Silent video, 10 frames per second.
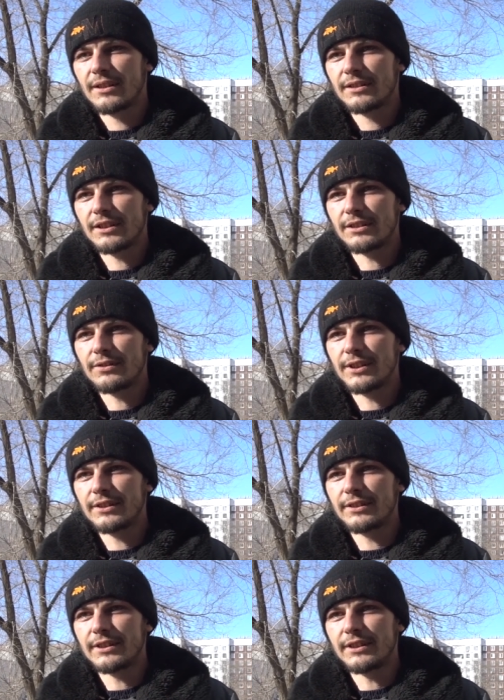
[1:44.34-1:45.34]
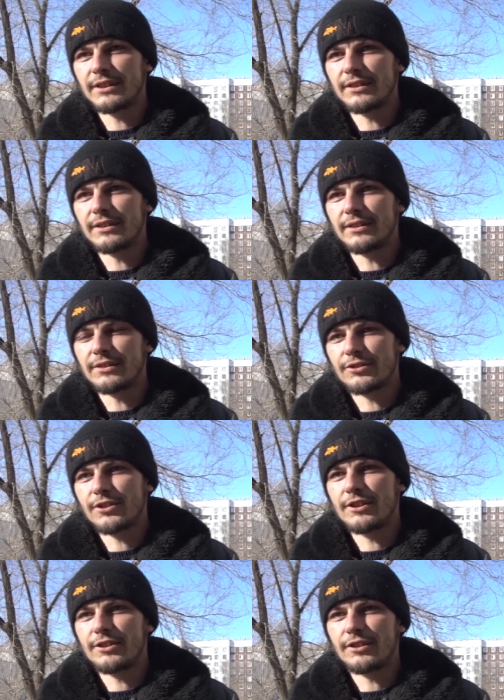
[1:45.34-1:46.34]
Созвонился
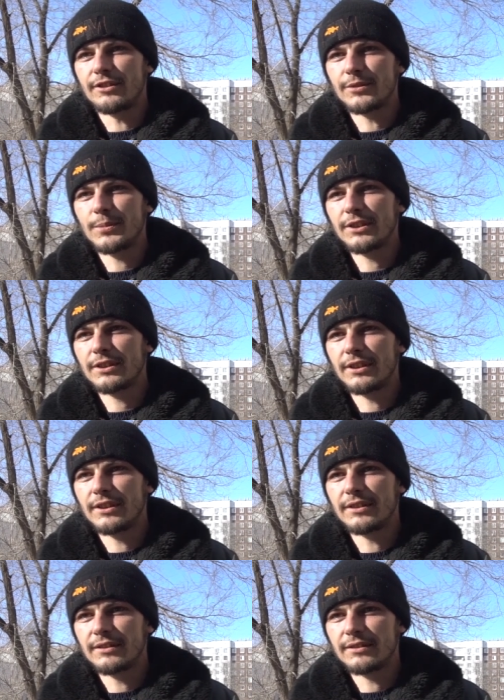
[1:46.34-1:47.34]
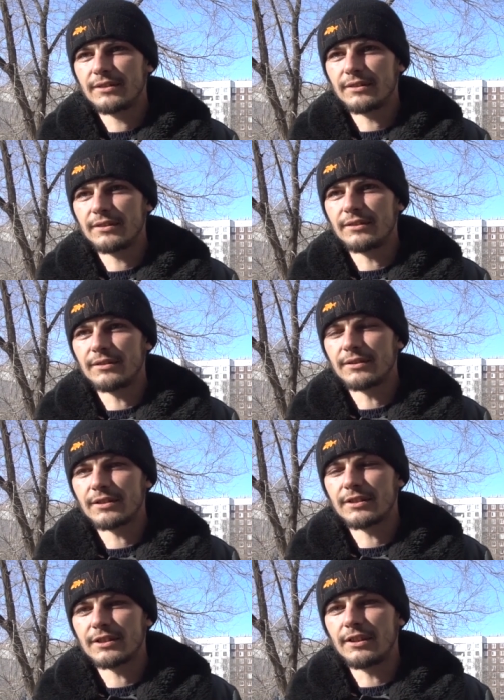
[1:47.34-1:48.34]
жилищной инспекцией,
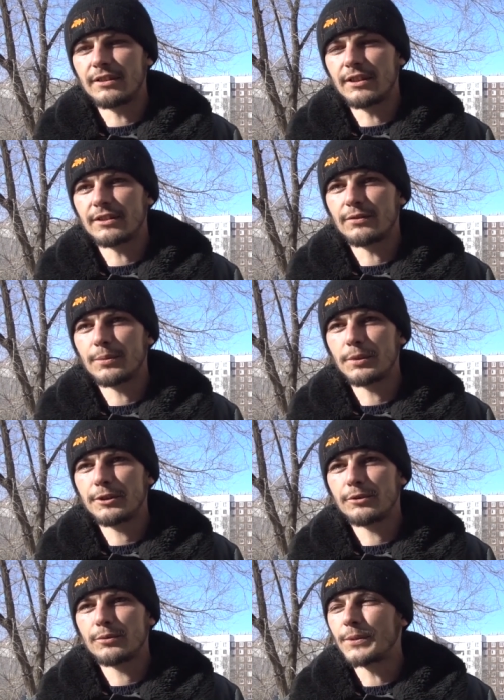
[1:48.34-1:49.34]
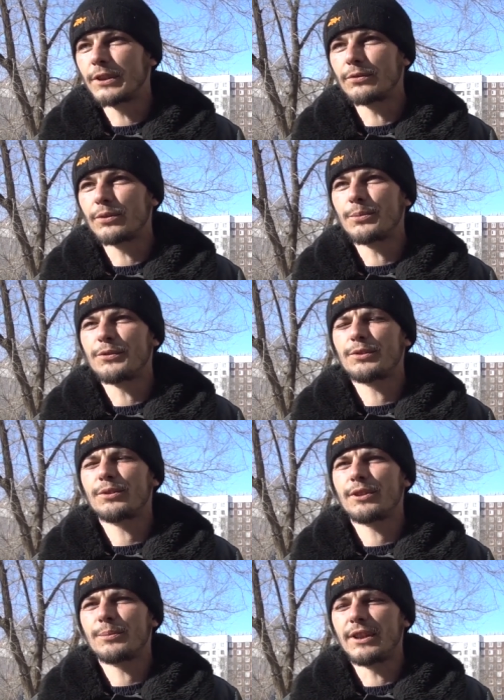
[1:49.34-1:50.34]
сказал, я свободен, у меня в доме все
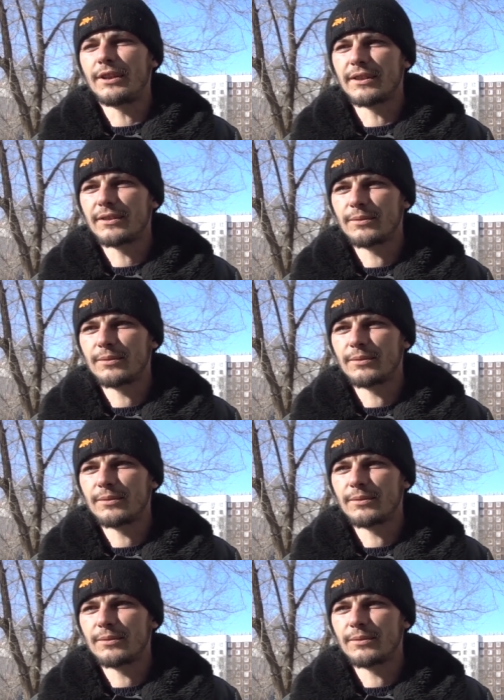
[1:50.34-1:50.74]
нормально.